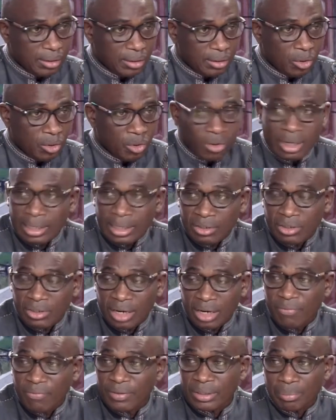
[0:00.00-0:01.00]
Euh, donc les
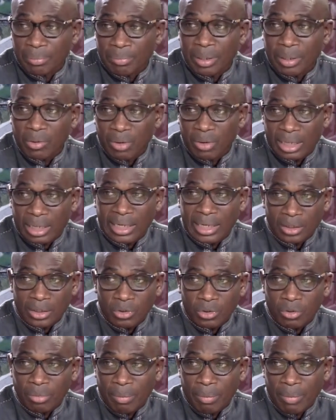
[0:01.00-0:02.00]
gens ne faisaient pas trop
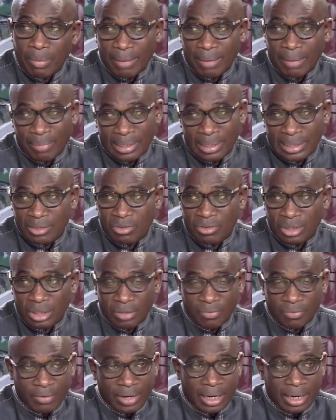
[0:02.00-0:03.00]
attention même à la présence
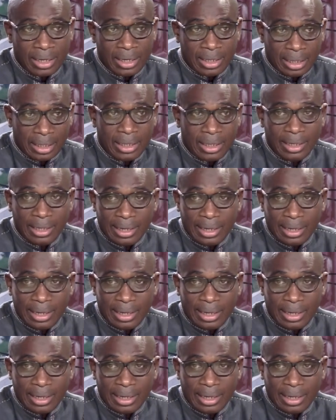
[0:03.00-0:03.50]
du Tifa,